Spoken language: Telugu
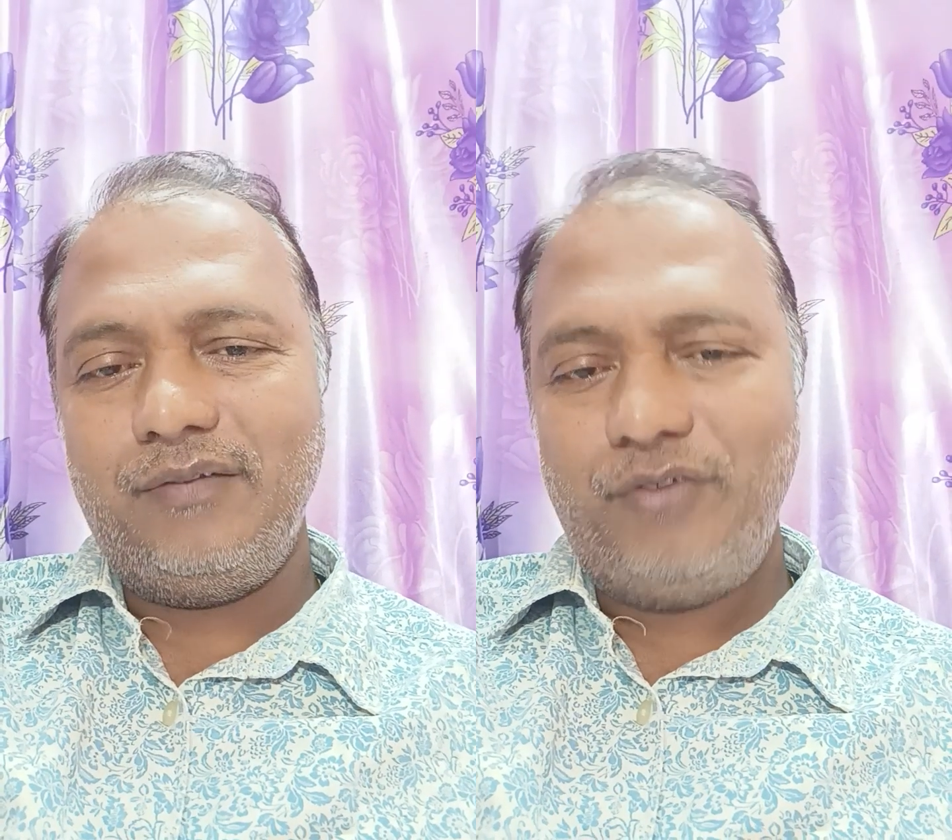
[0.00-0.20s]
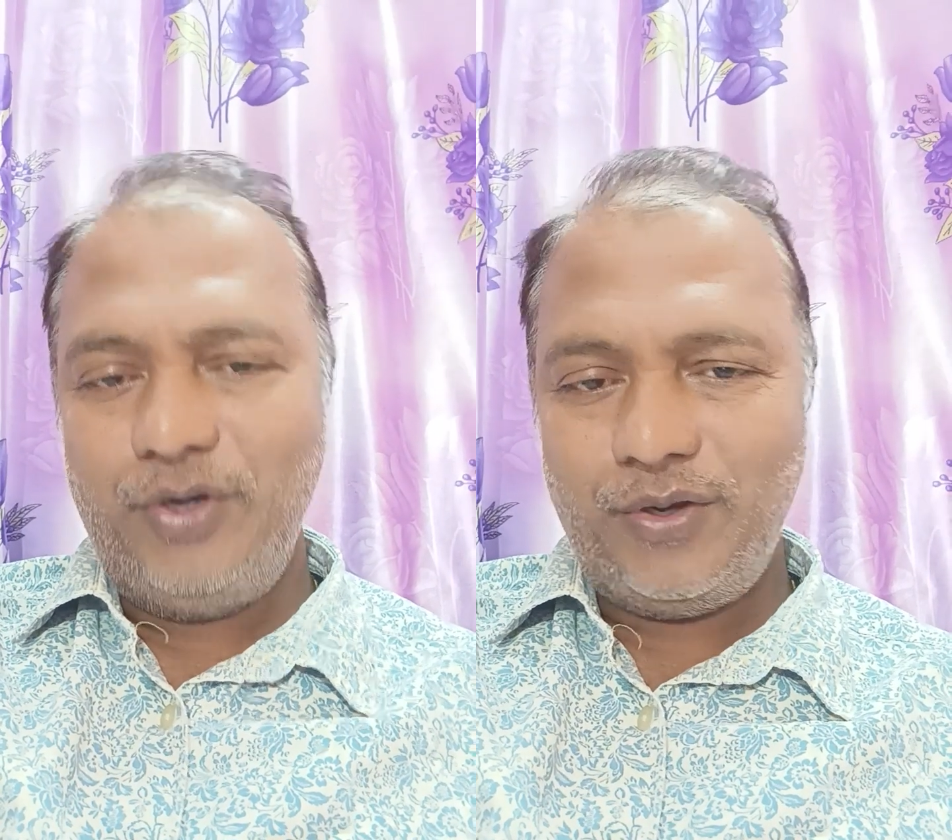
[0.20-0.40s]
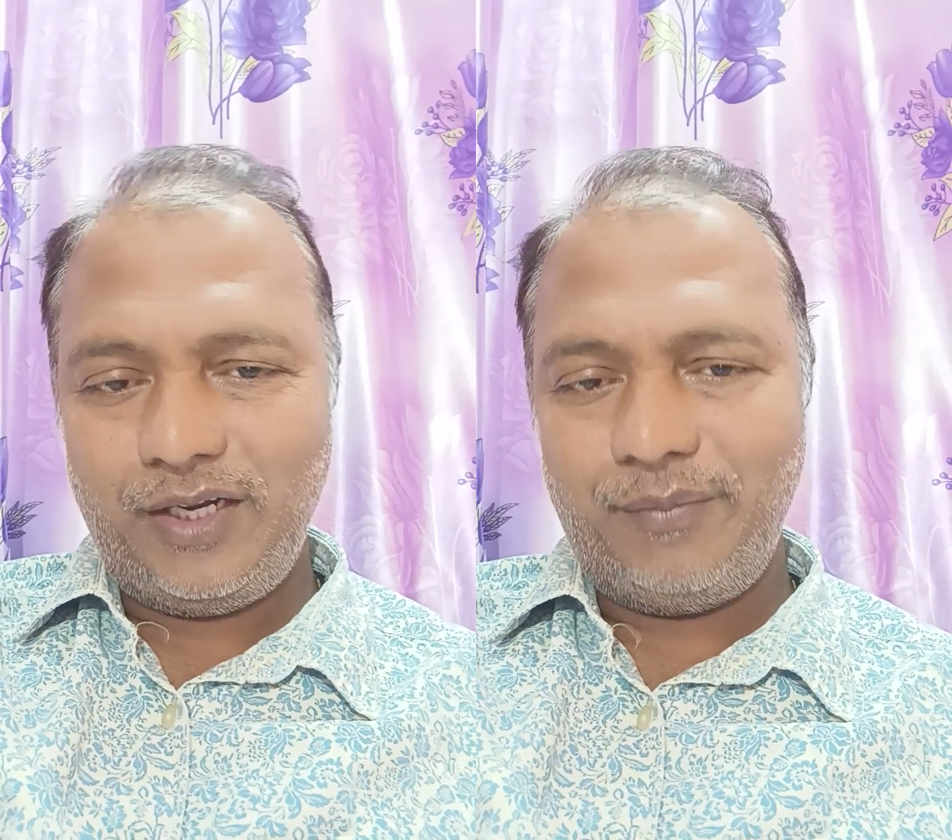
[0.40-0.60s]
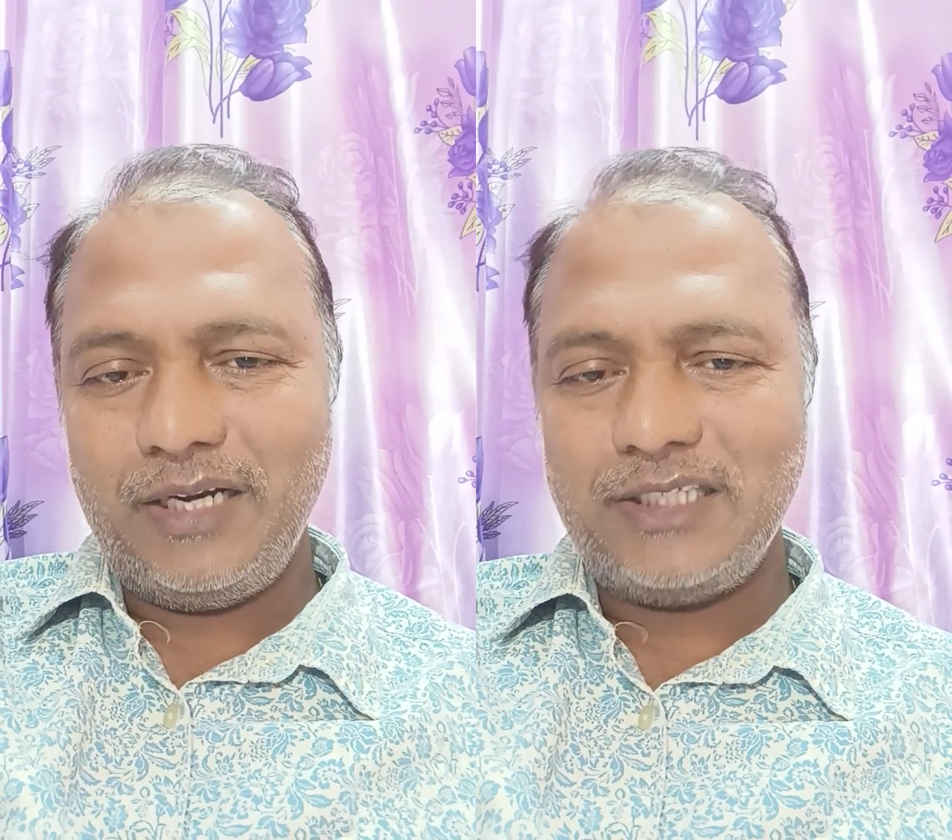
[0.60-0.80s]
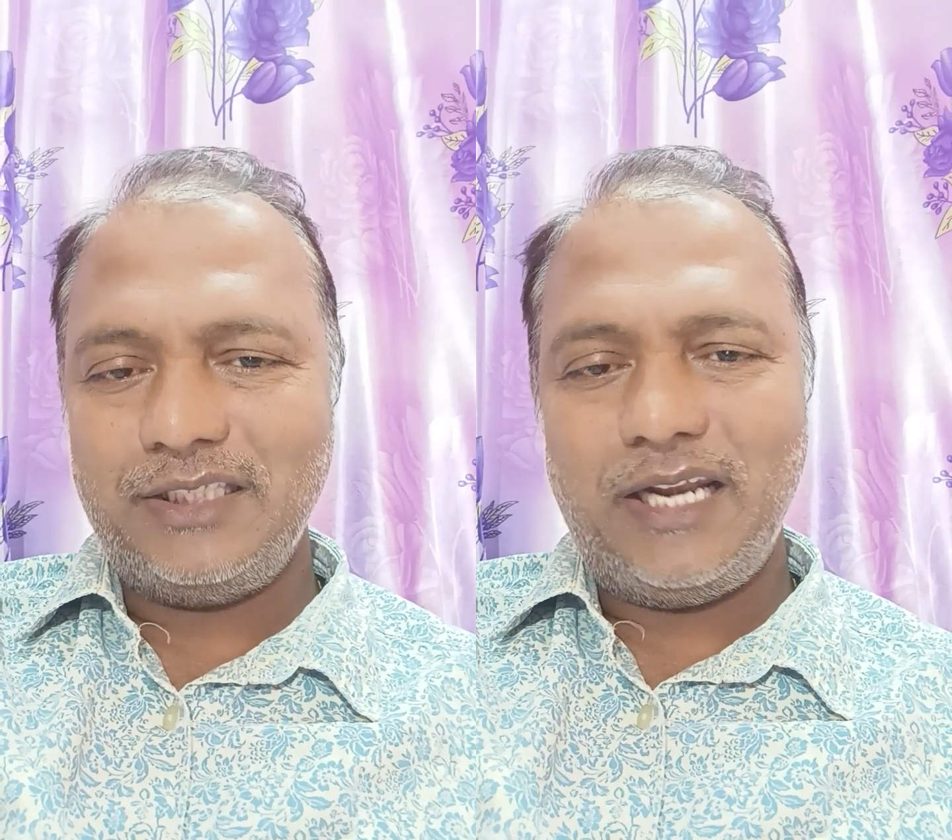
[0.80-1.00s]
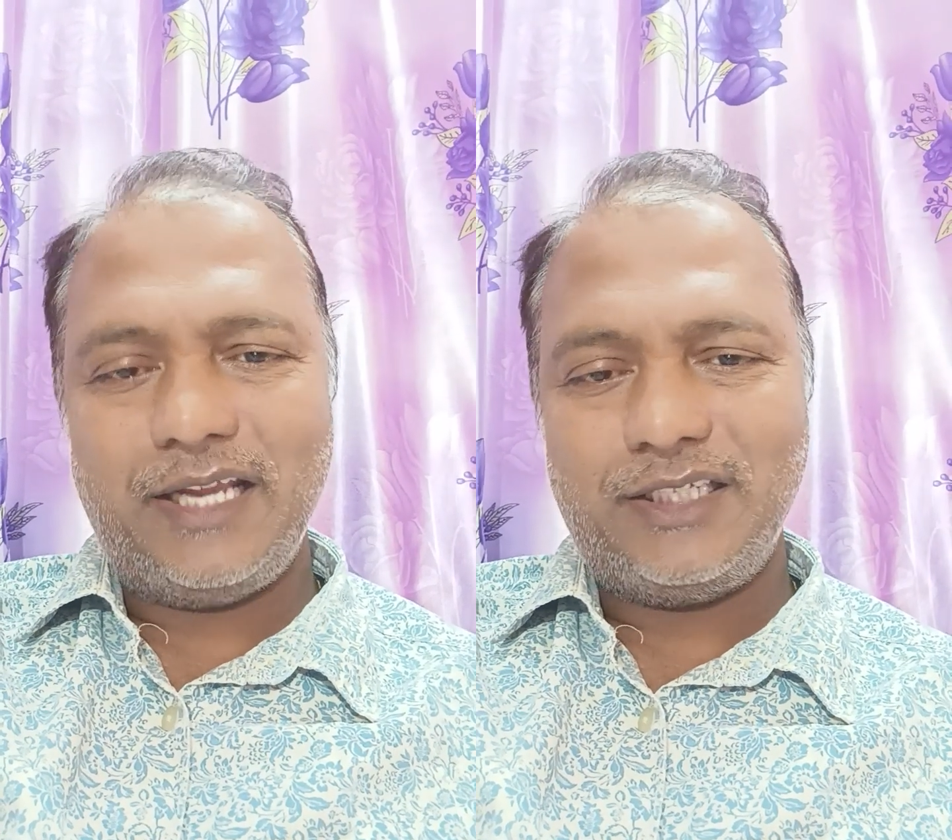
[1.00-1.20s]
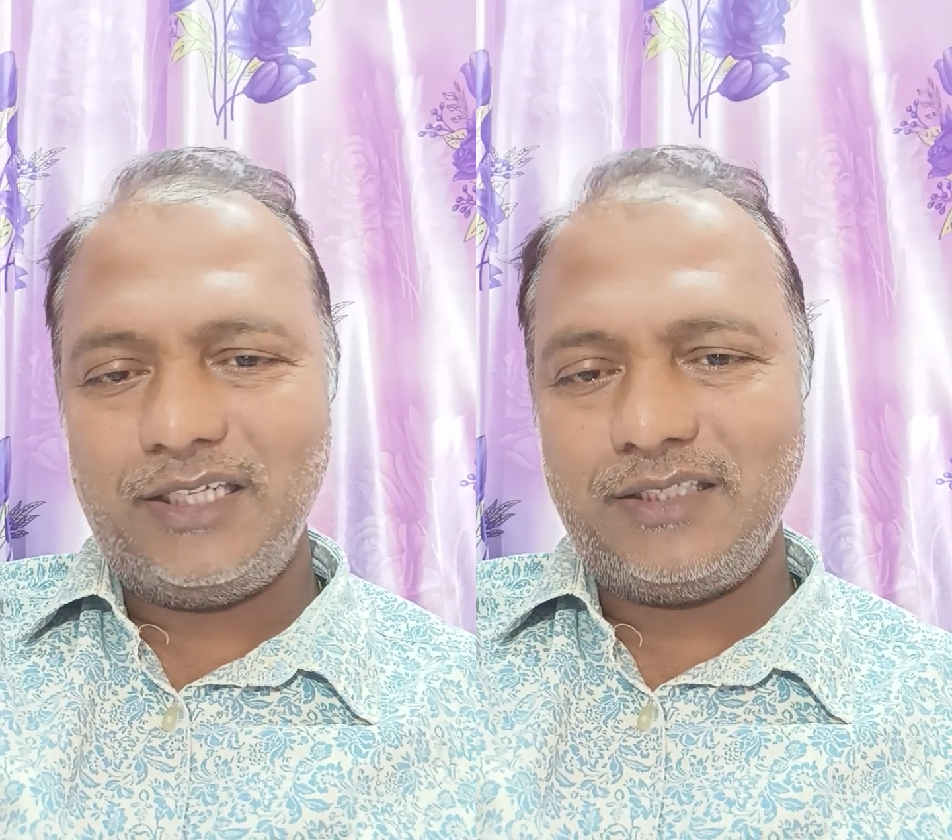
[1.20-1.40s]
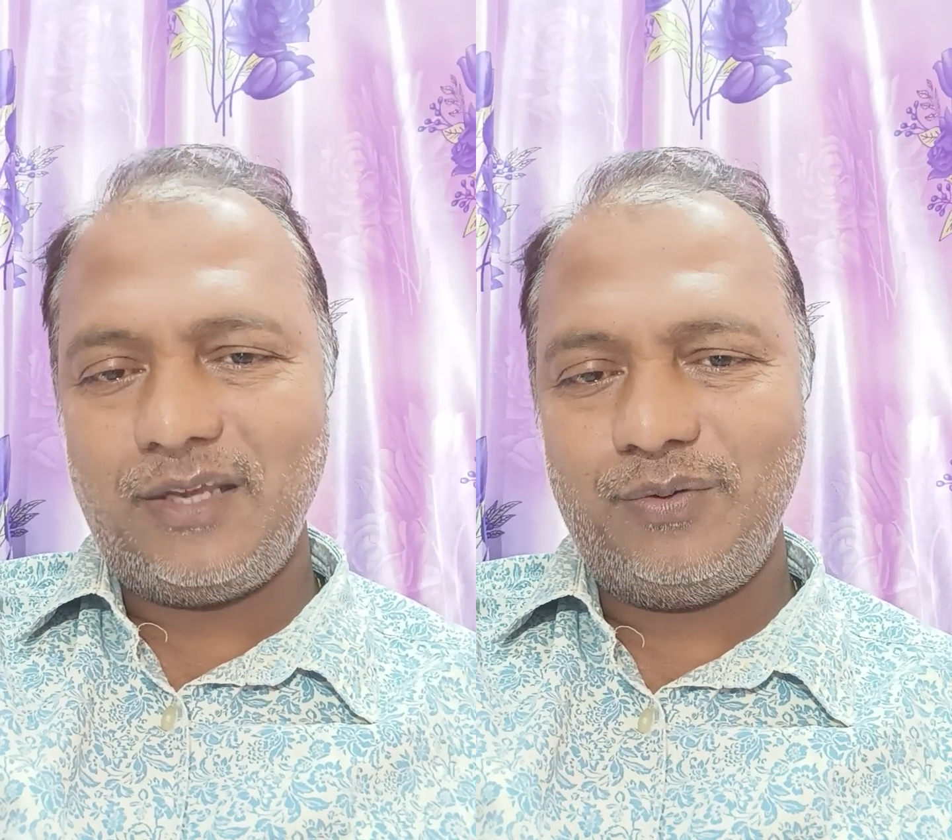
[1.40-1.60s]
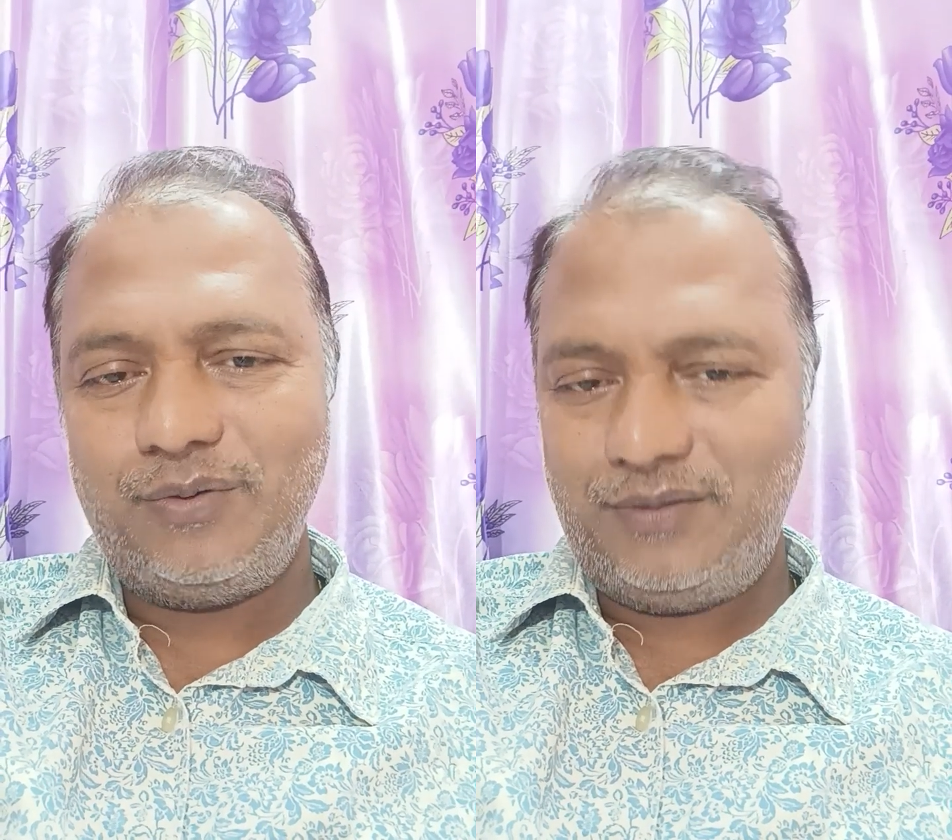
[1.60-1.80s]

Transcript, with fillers: వీడియో కనుక మీకు నచ్చితే లైక్ చేస్తారు